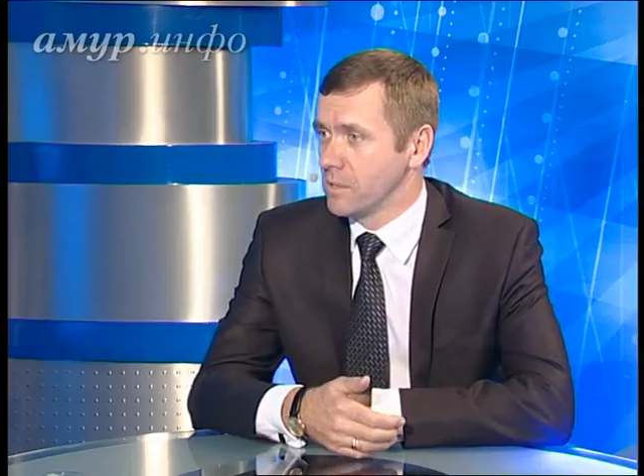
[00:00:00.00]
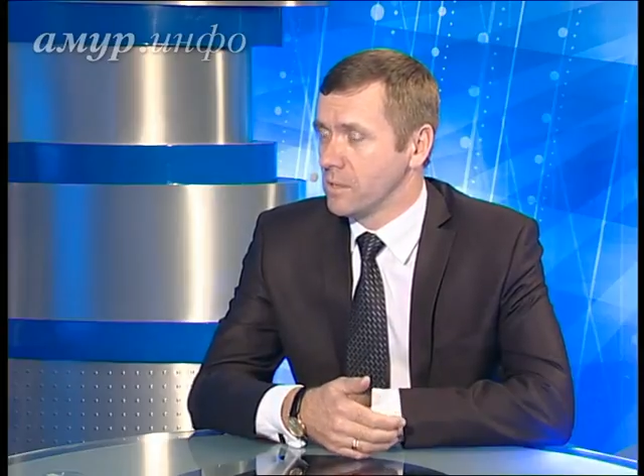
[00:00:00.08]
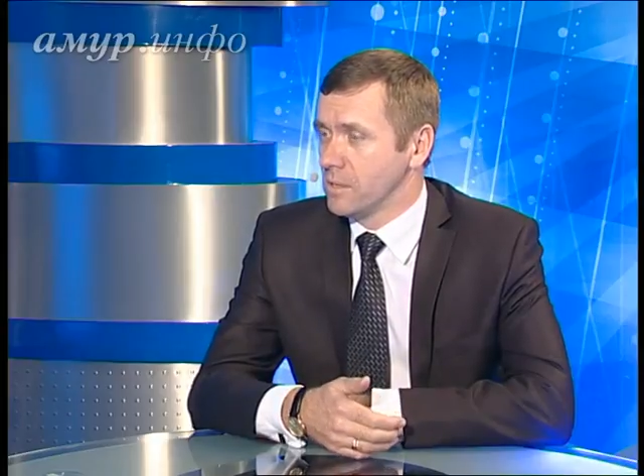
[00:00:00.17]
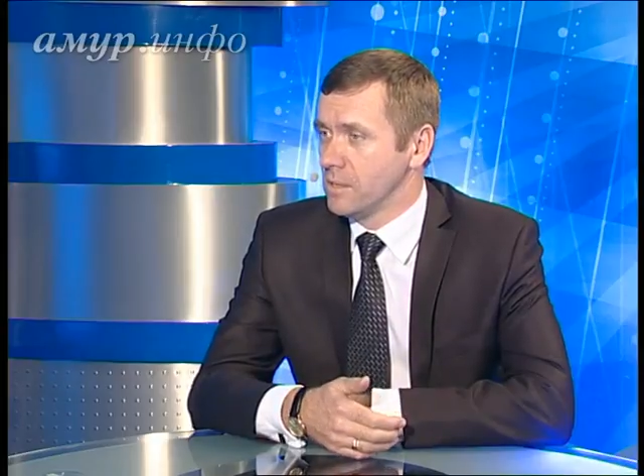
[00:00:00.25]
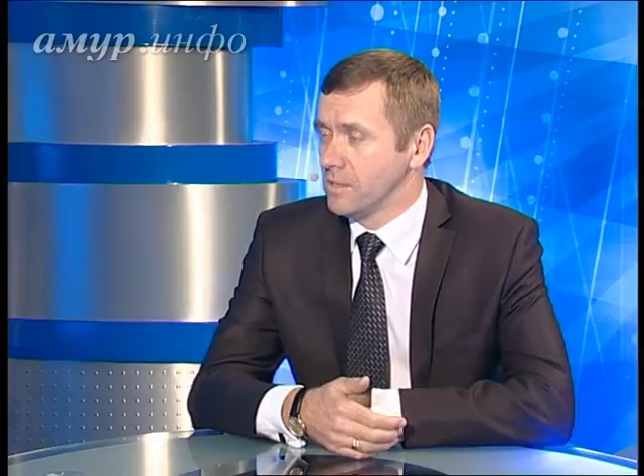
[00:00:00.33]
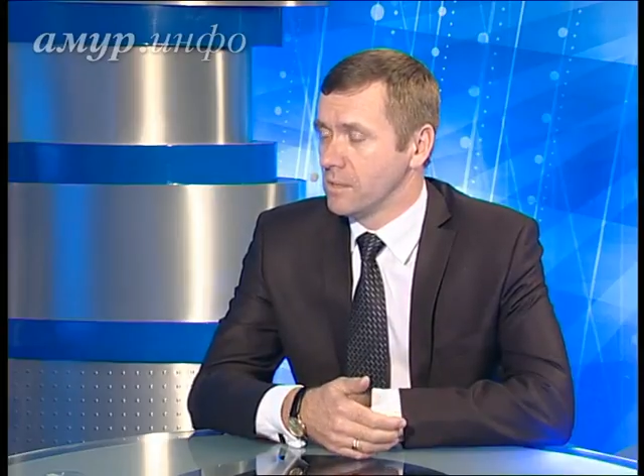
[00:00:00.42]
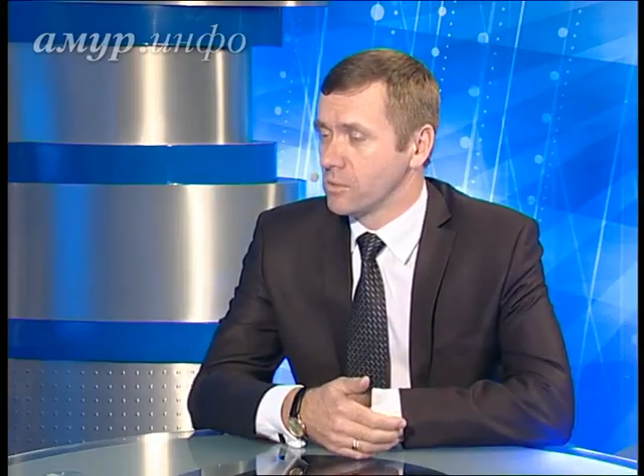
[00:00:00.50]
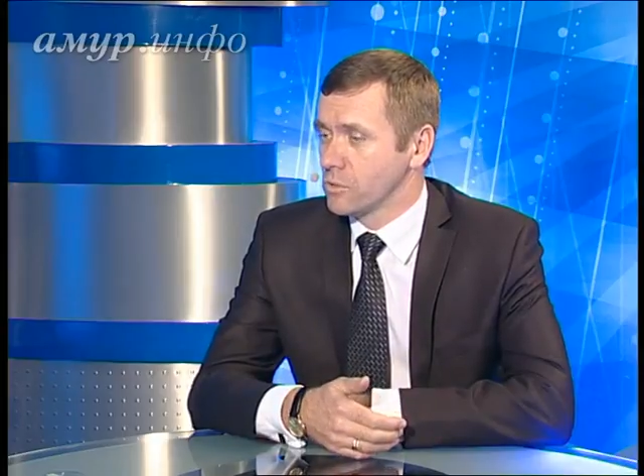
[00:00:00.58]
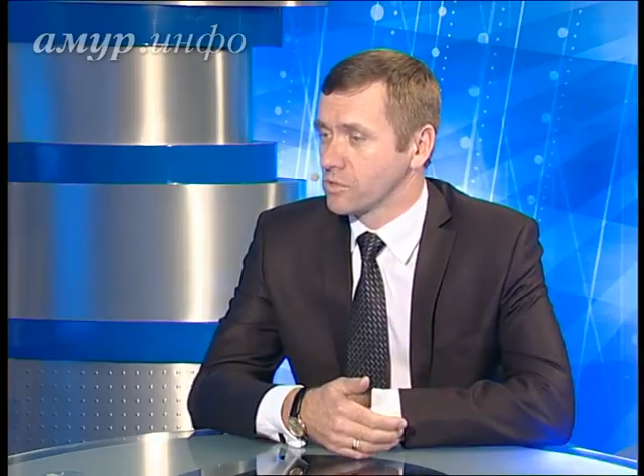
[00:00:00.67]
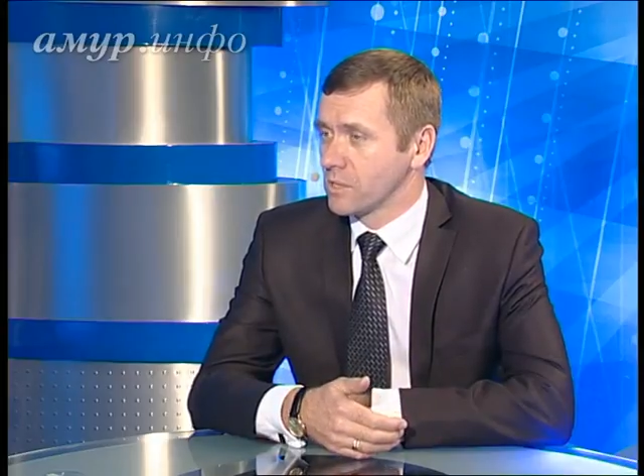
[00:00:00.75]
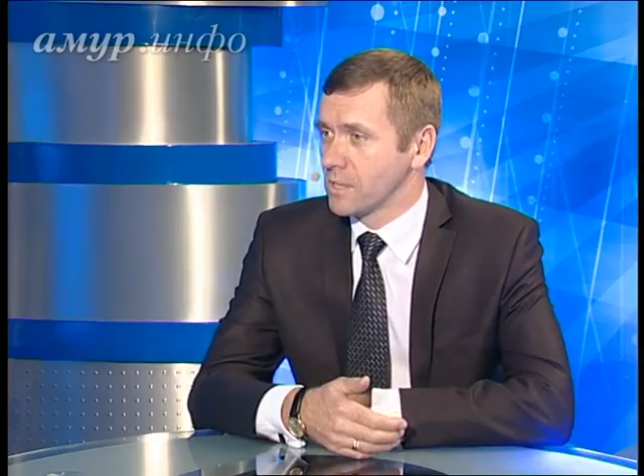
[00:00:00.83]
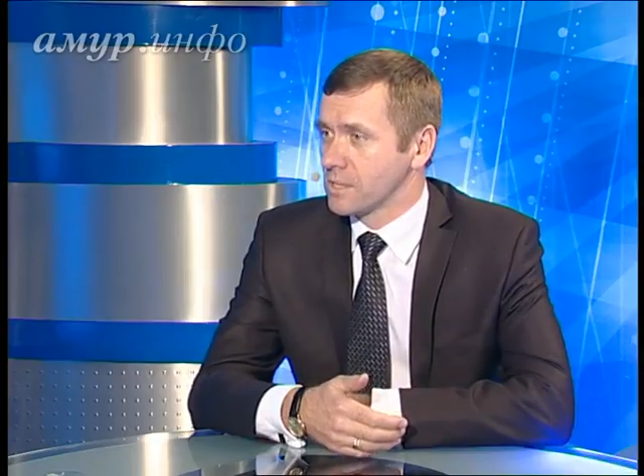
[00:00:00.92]
И то,
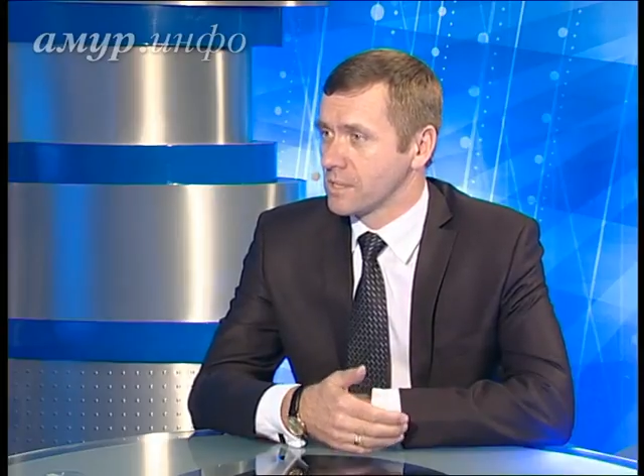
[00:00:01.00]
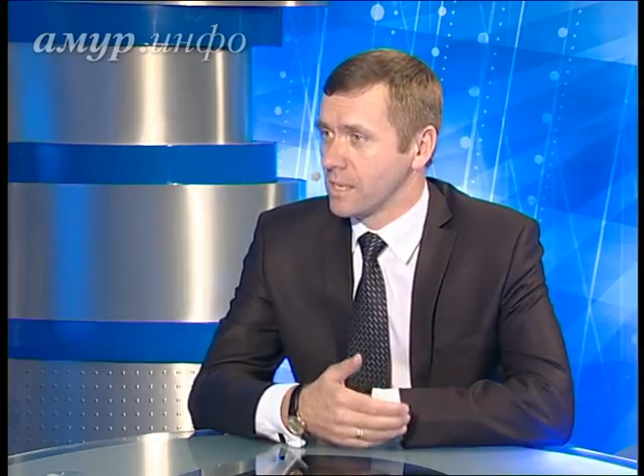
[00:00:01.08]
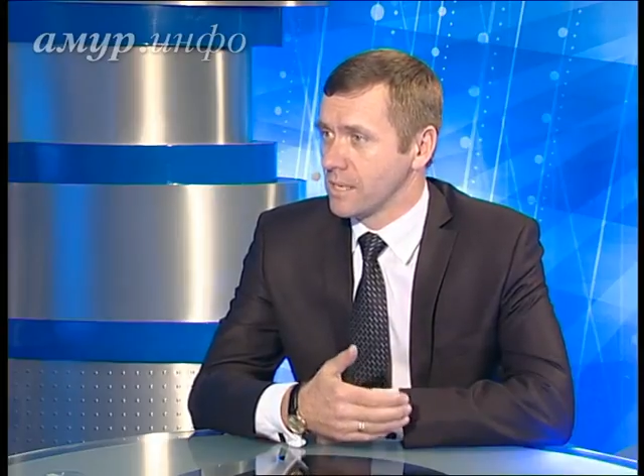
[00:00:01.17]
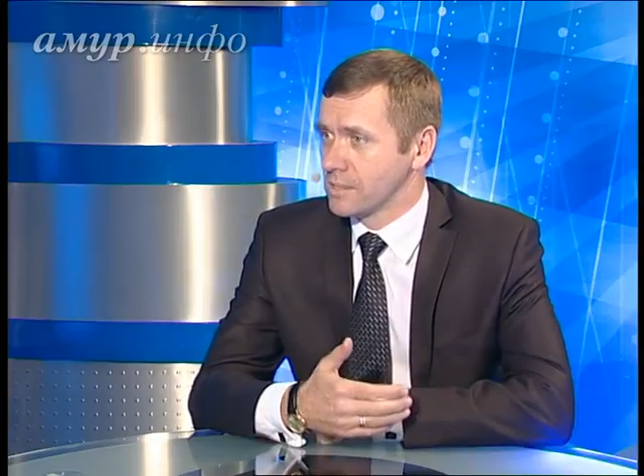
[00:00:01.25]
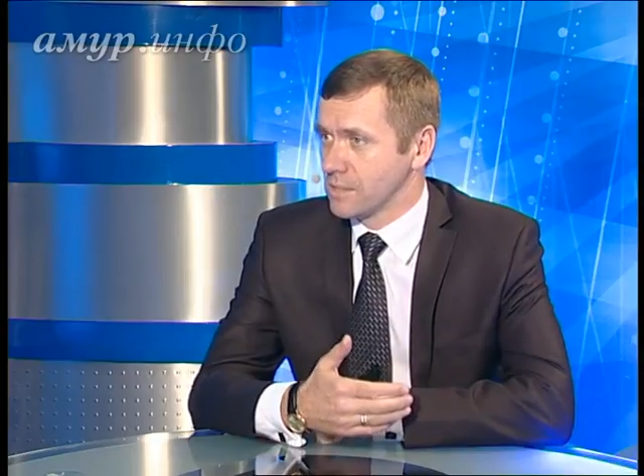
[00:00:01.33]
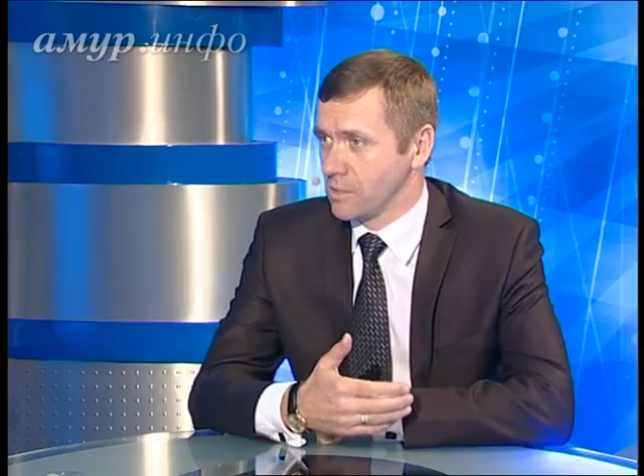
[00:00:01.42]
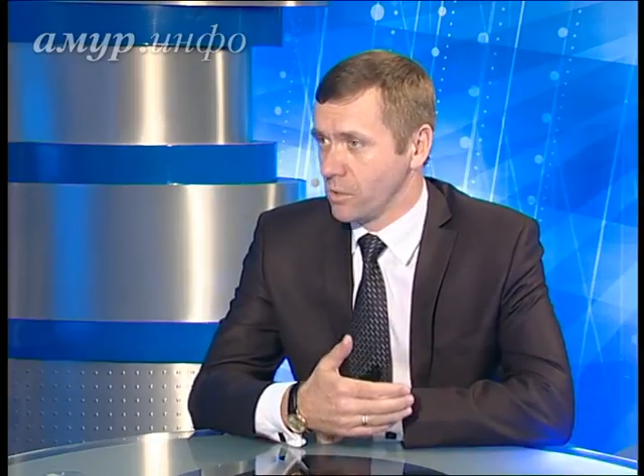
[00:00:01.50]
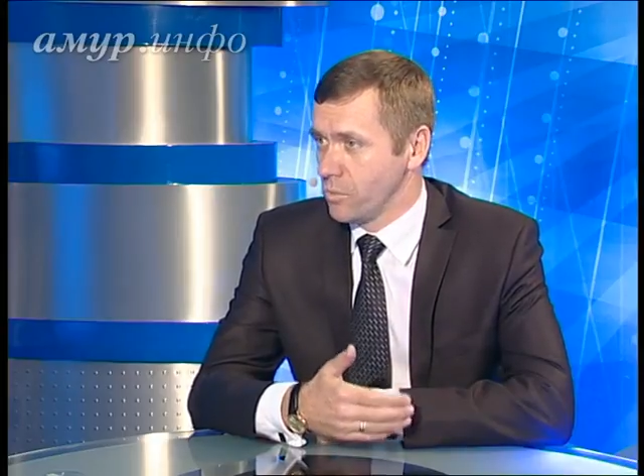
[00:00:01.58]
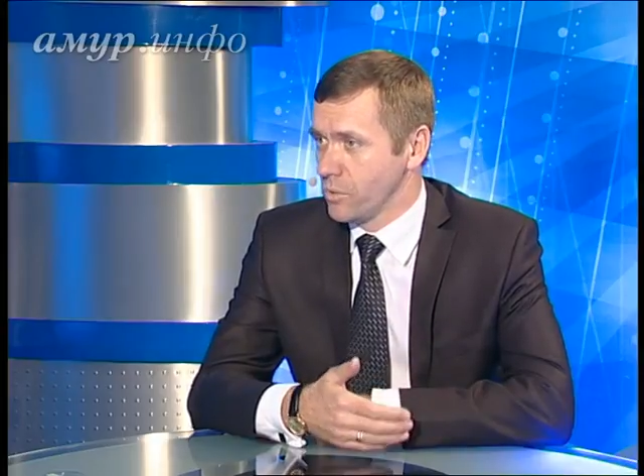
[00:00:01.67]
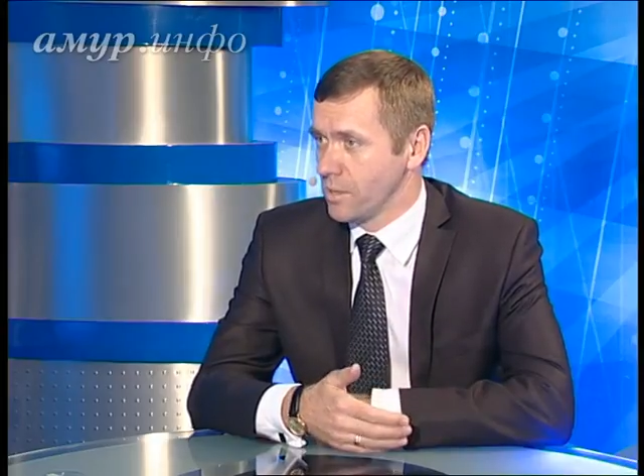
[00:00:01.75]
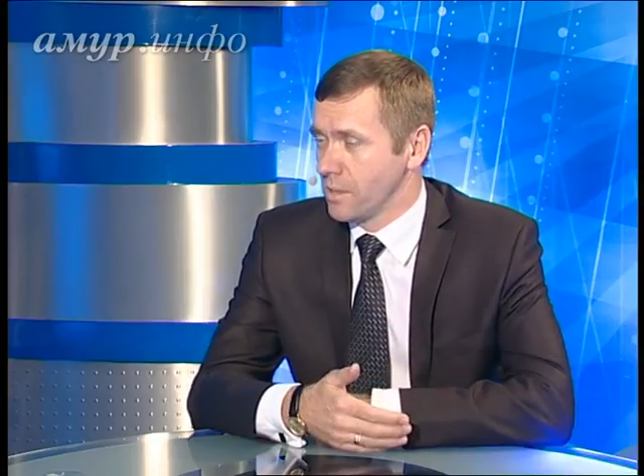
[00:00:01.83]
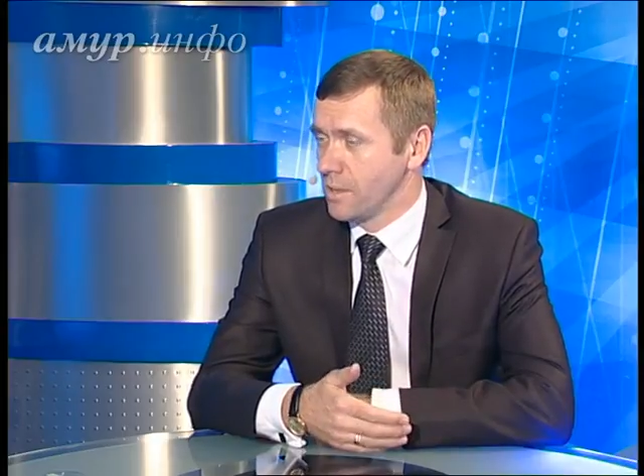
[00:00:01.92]
что касается
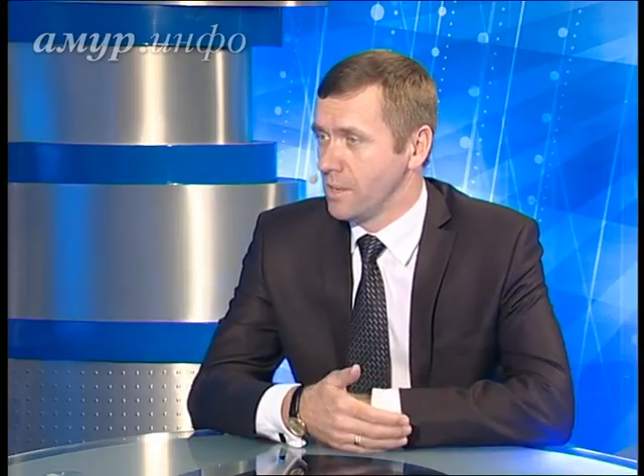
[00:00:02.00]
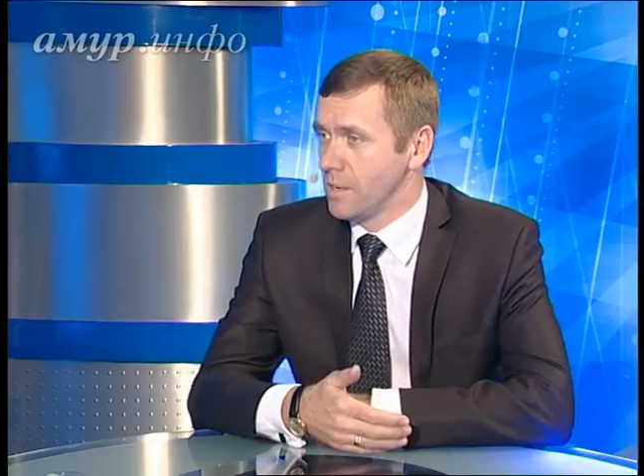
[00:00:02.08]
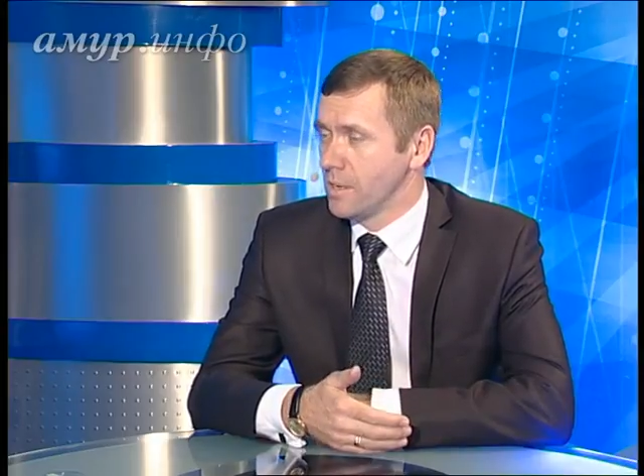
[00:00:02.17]
науки,